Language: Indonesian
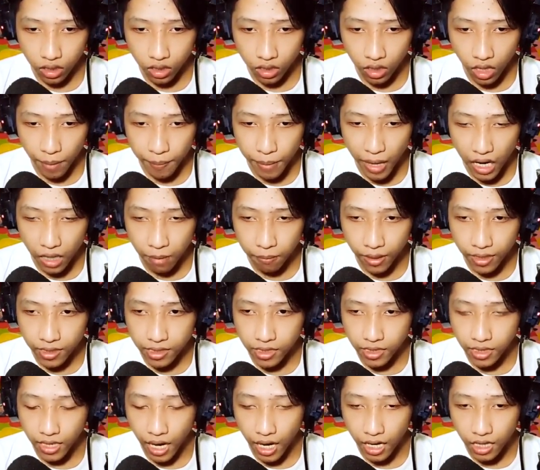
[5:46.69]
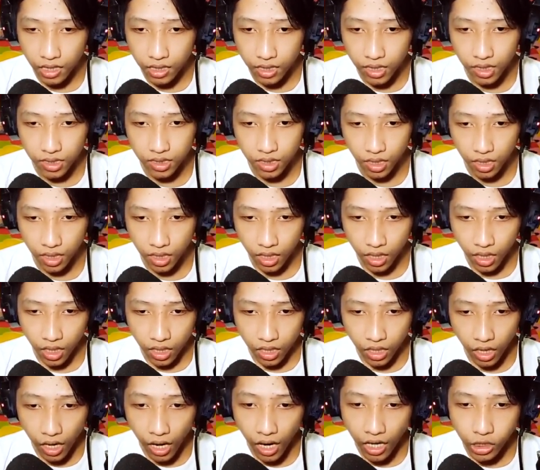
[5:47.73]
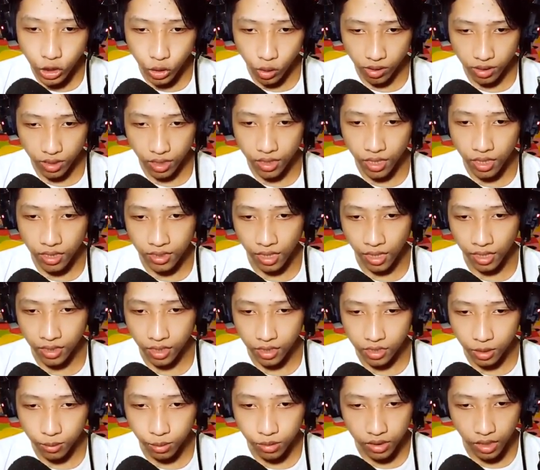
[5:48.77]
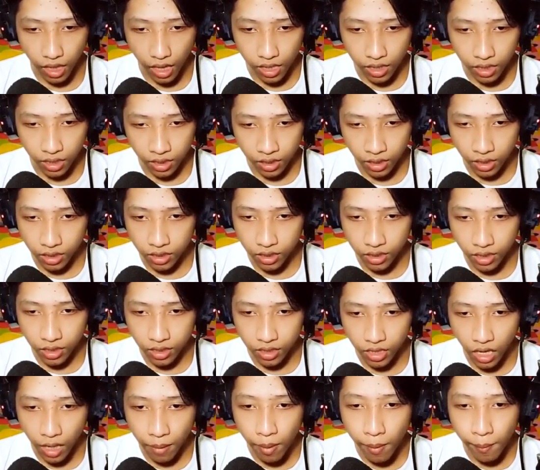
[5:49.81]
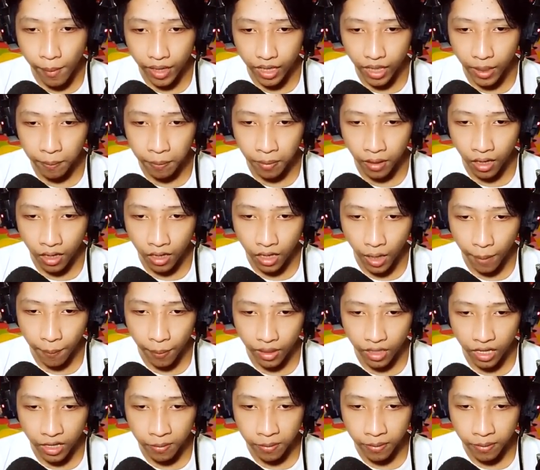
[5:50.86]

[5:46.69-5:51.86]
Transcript: Dia barbar sekali, guys ya. Dengan cuaca yang sangat ekstrim sekali ini, dia tidak memakai perlengkapan.